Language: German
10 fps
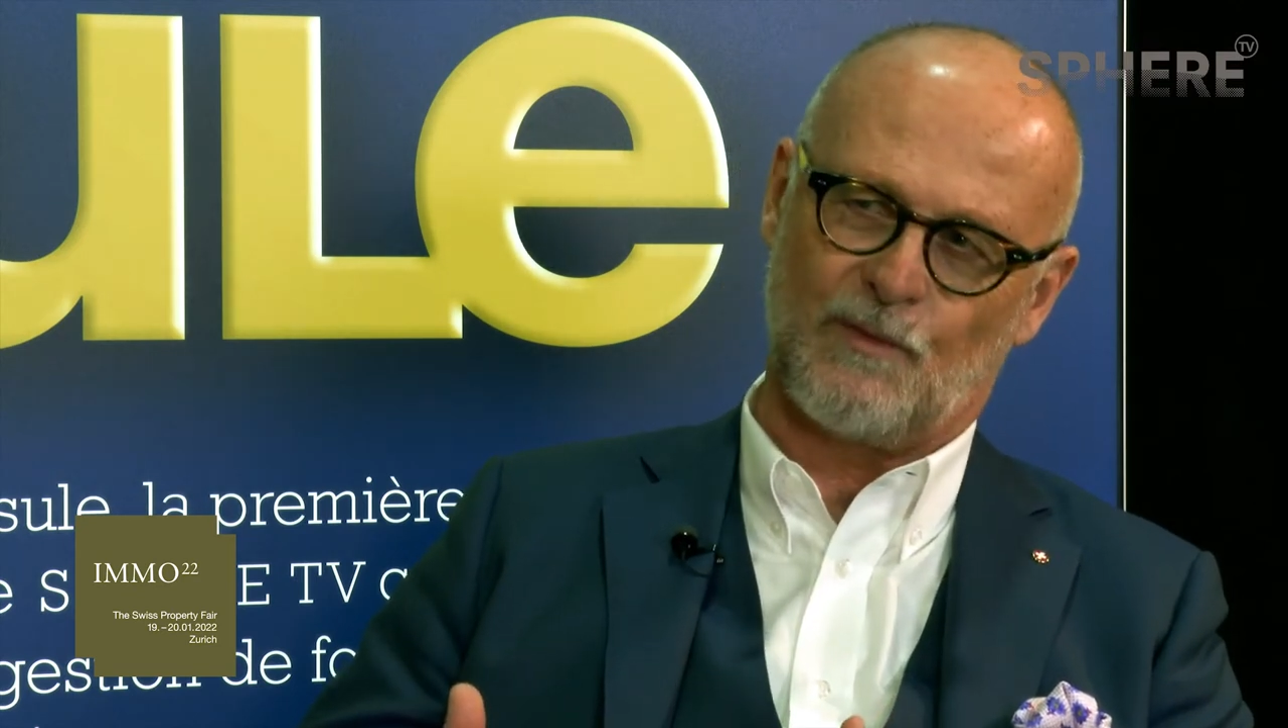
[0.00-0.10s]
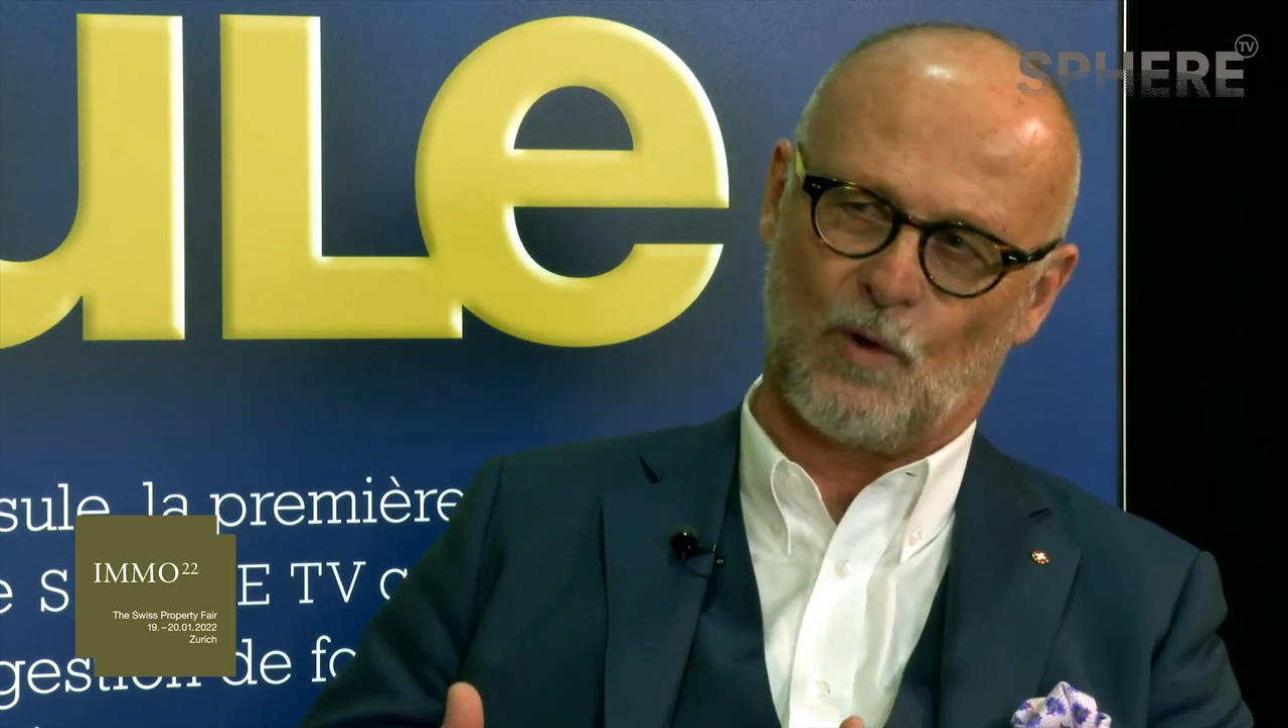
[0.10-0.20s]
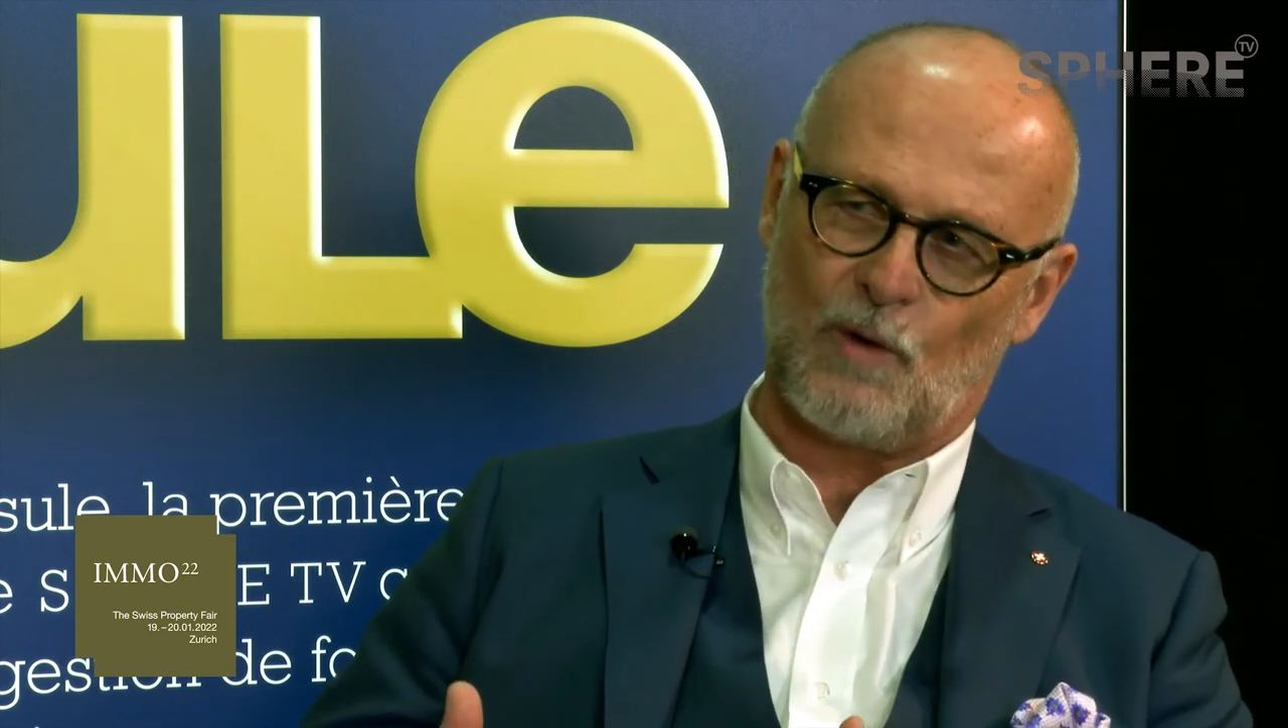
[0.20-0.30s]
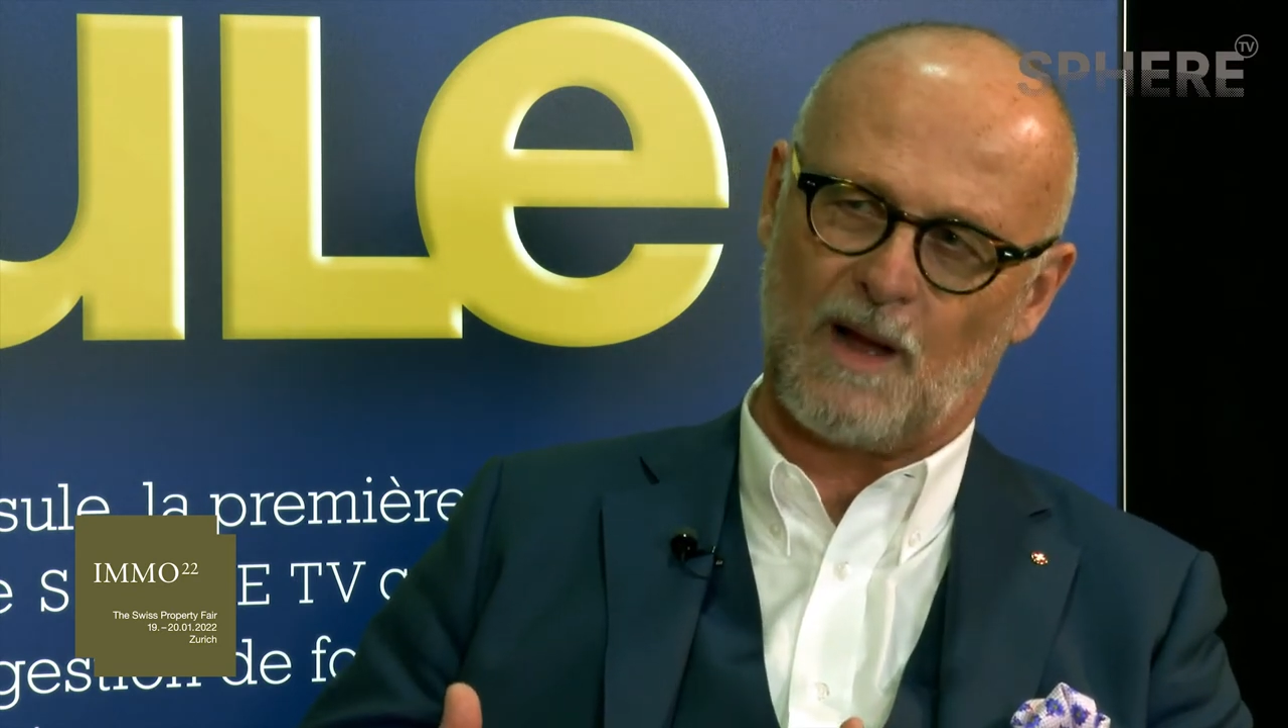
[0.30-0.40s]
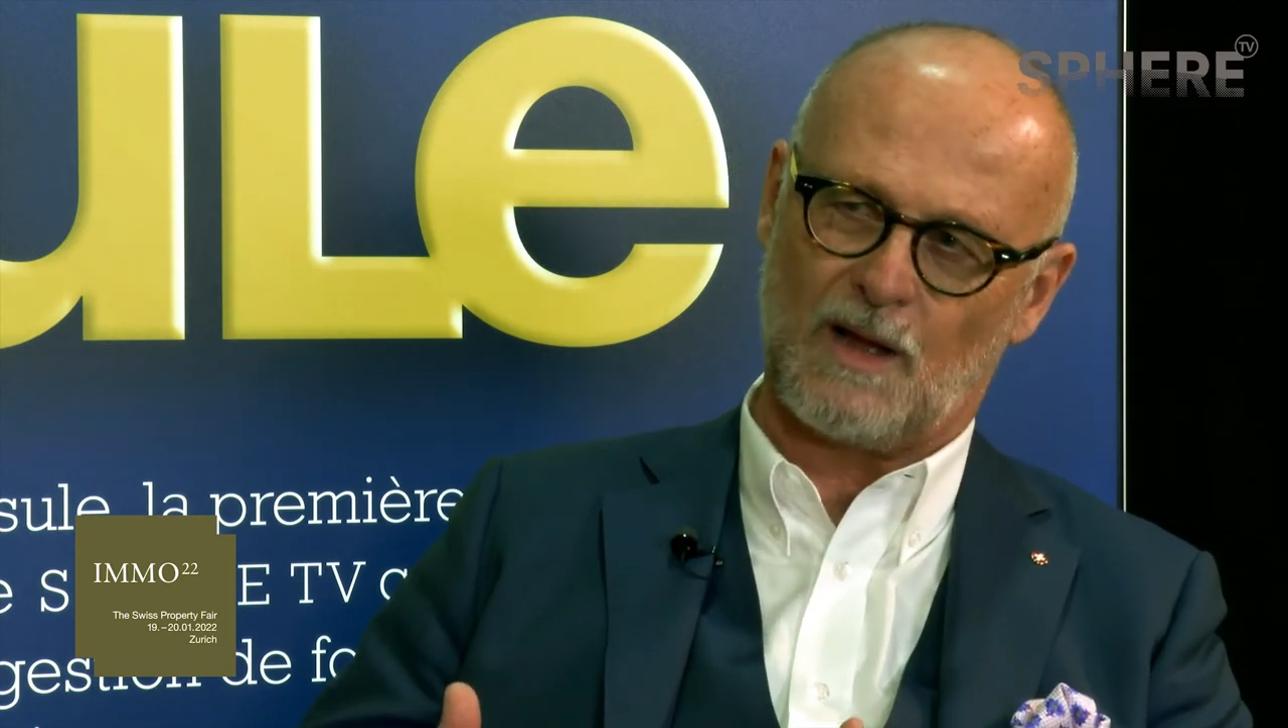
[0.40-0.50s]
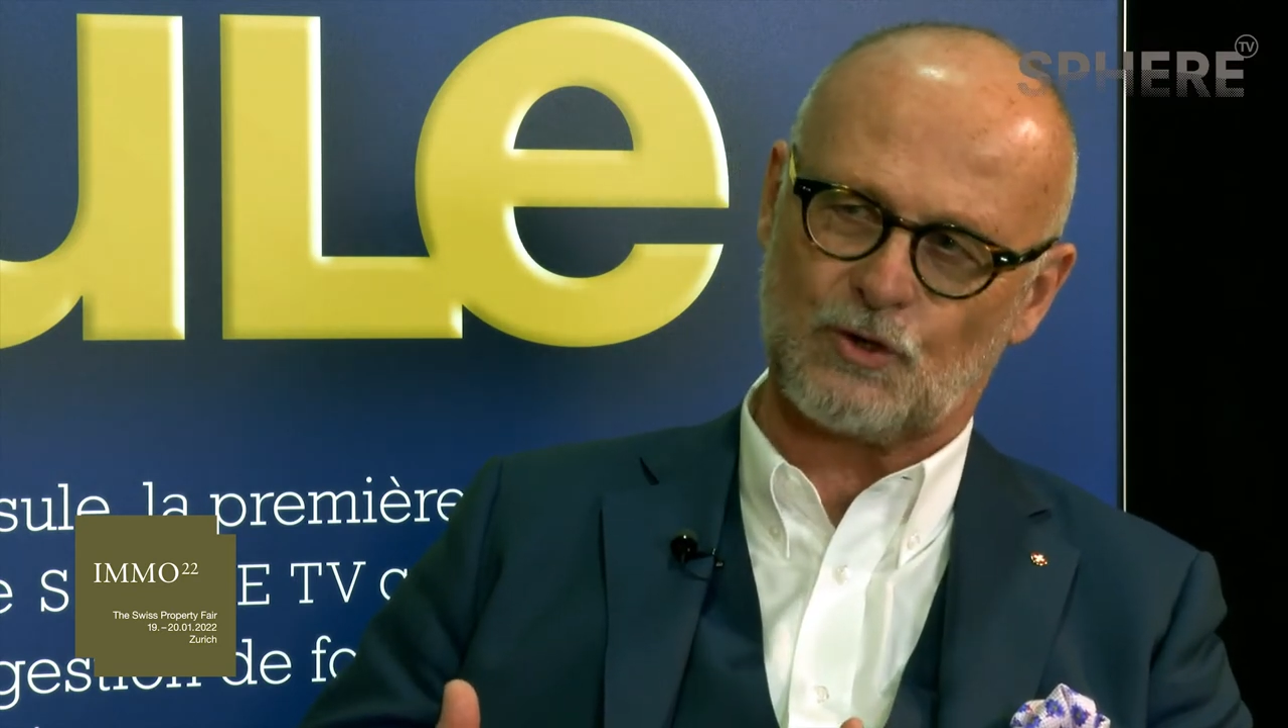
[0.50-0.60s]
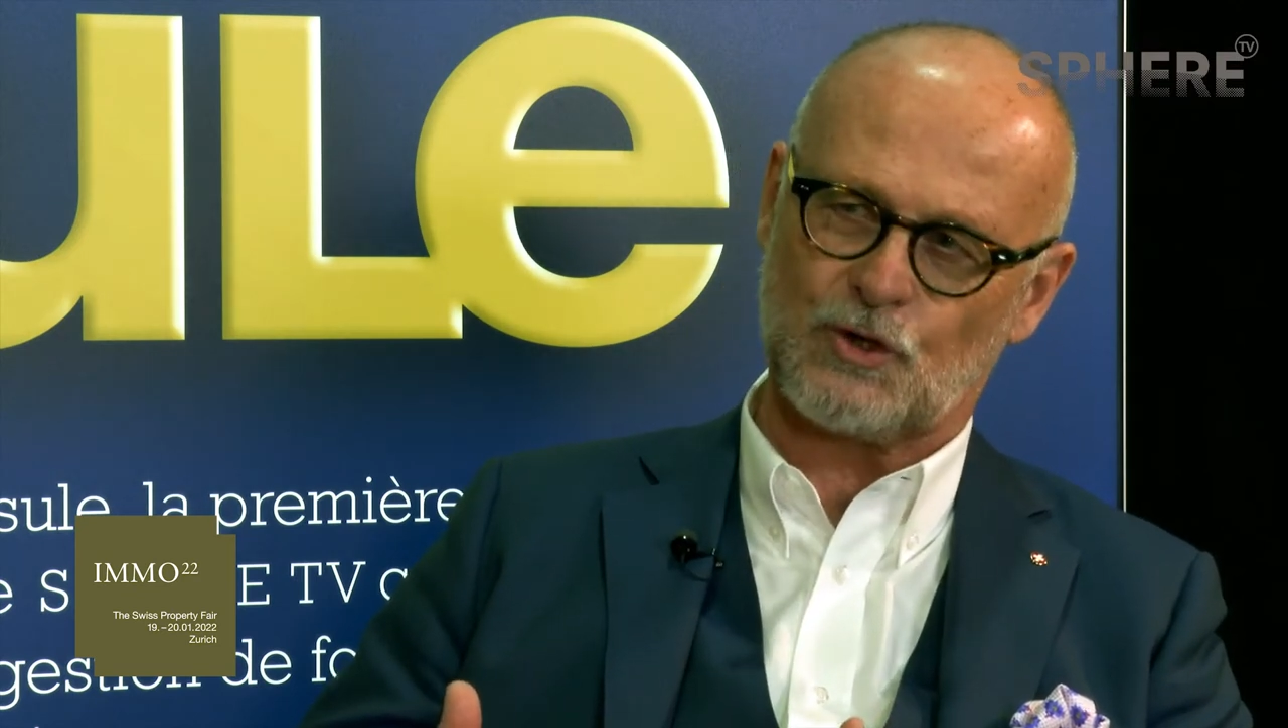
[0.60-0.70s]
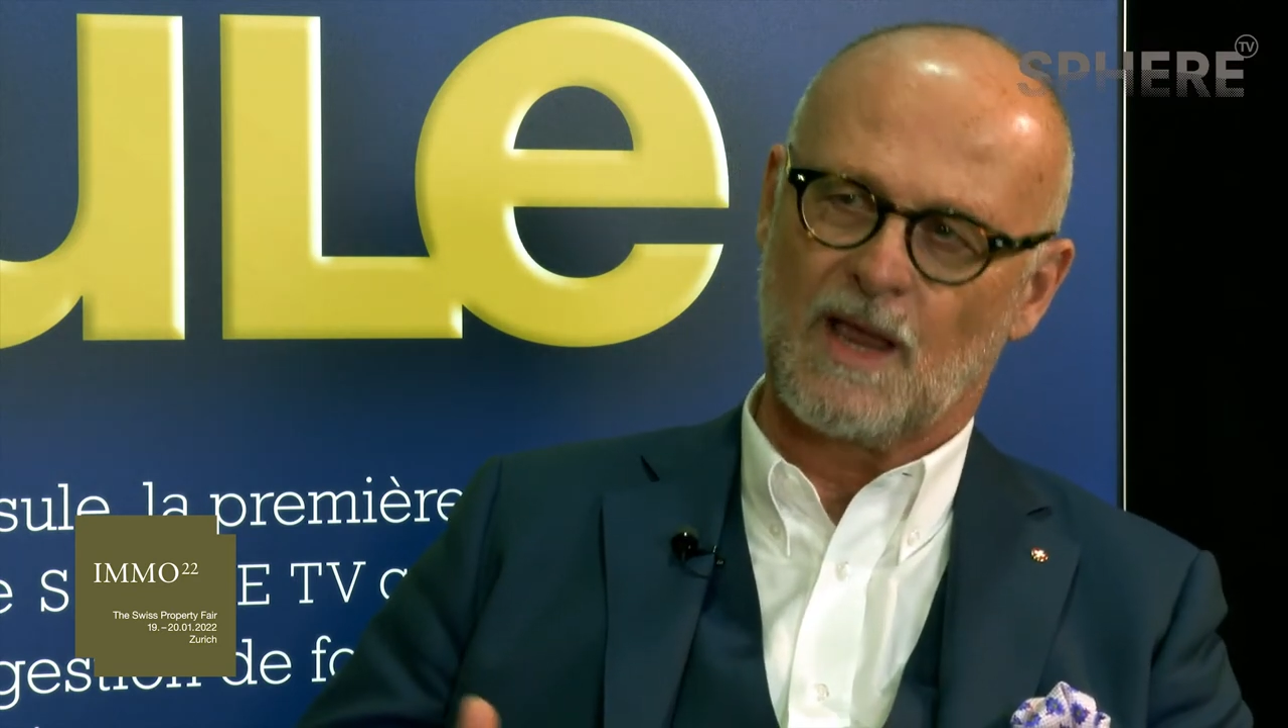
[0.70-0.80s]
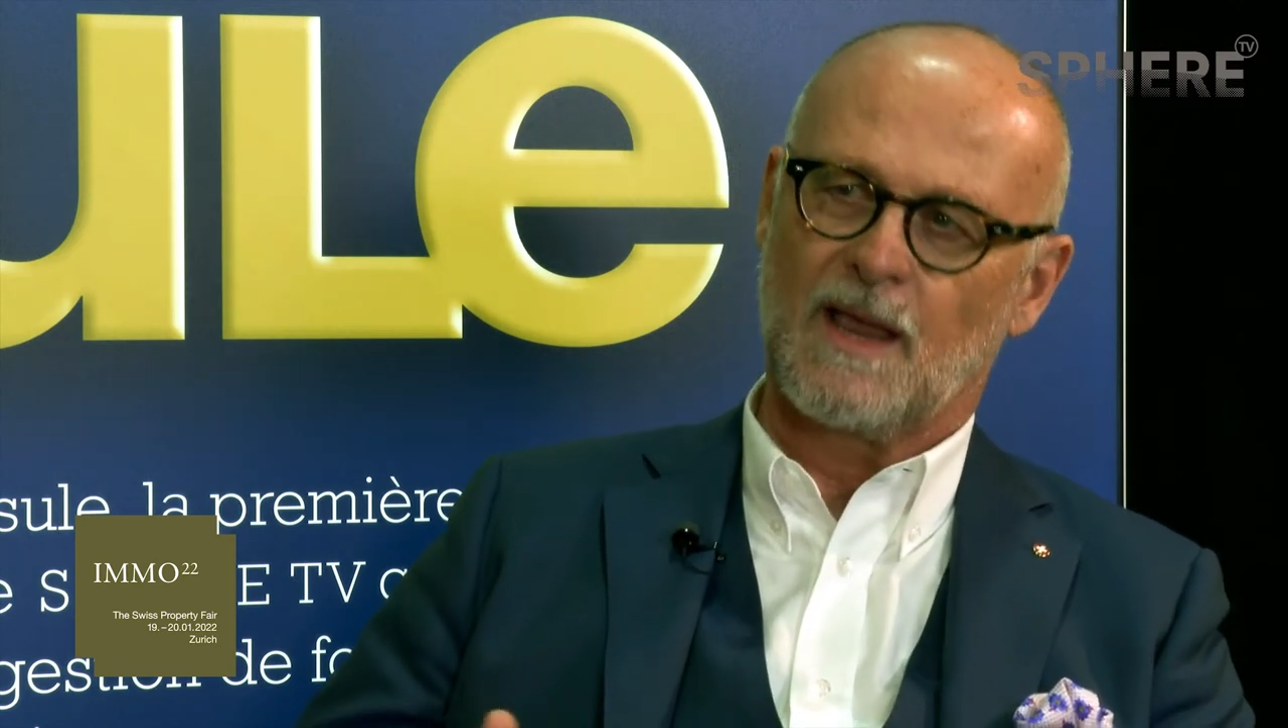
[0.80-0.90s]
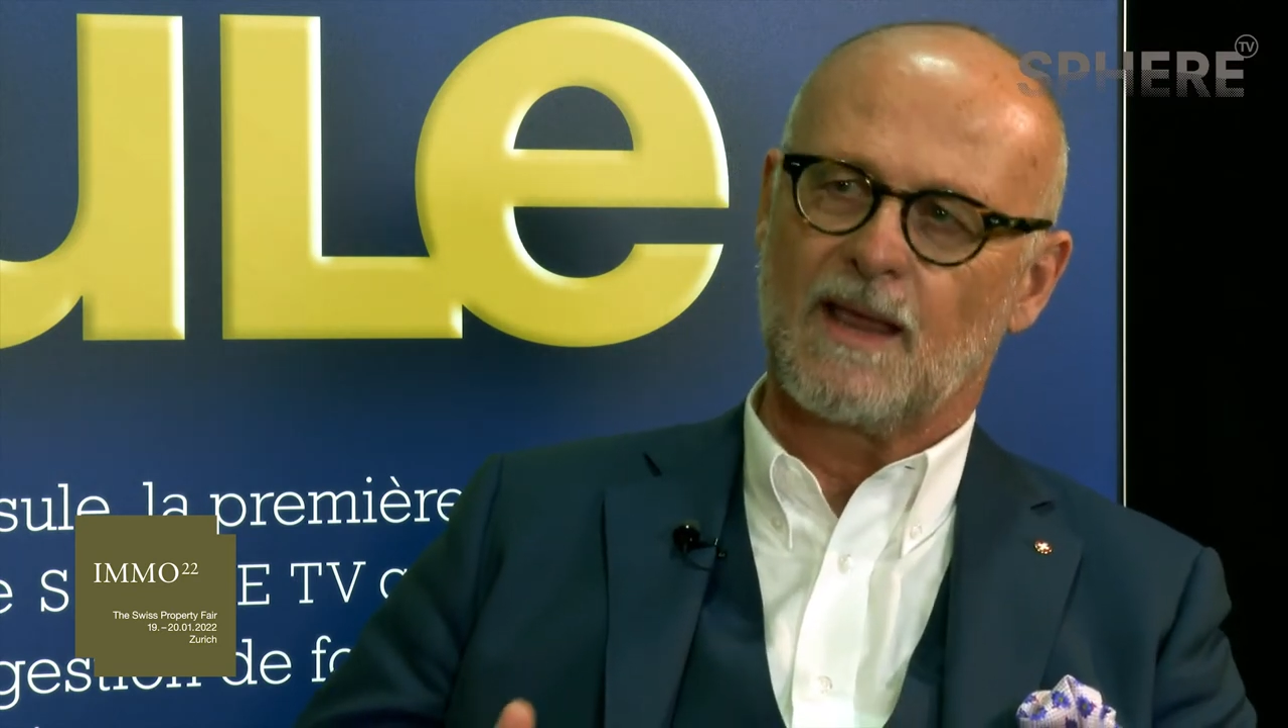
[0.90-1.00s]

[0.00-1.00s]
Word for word: Vormarsch